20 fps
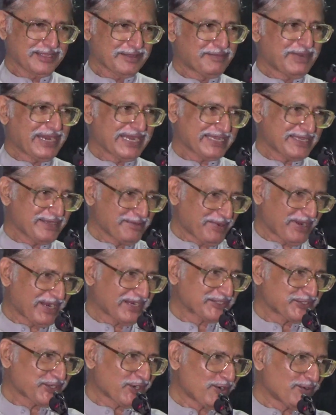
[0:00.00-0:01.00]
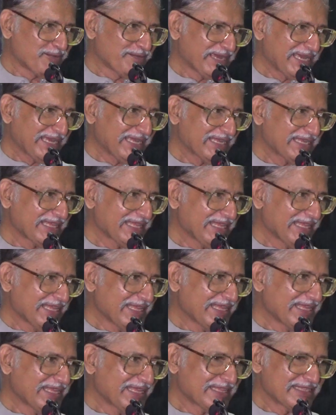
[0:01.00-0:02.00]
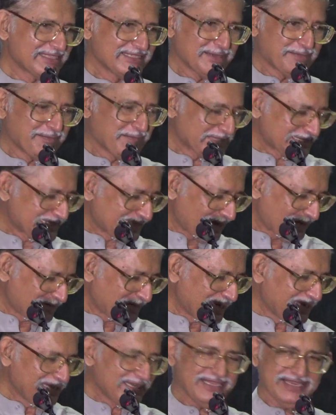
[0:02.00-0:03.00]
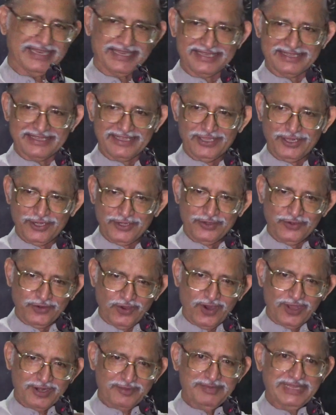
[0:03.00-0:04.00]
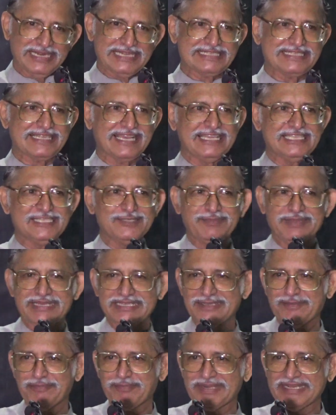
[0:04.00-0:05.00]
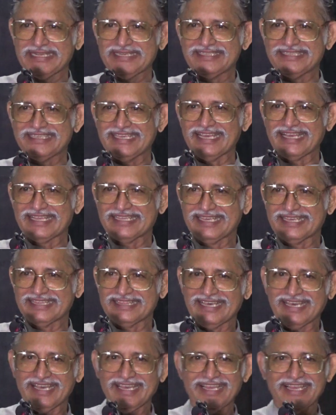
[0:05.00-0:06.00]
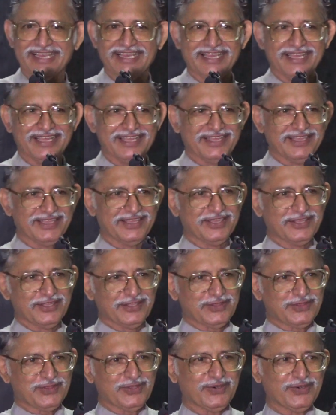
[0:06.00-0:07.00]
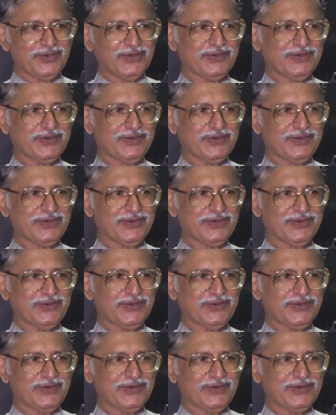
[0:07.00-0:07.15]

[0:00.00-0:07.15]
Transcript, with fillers: बाकी भाषाओं में जब सामान्य नॉर्मल साइज़ में जब प्रिंट किया जाता है तो